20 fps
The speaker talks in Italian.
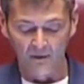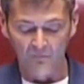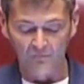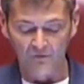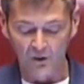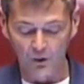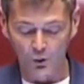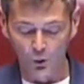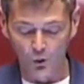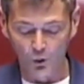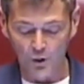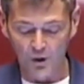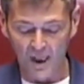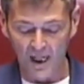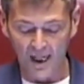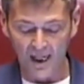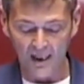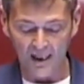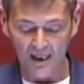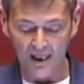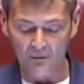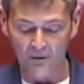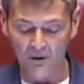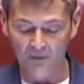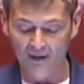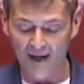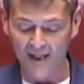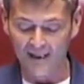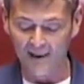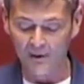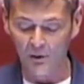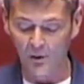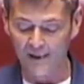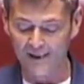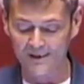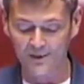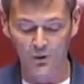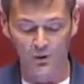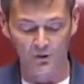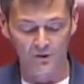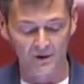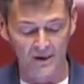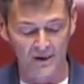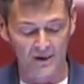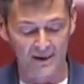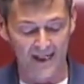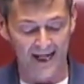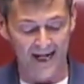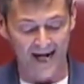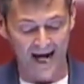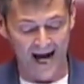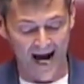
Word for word: Fiducia equivale allora a sordina,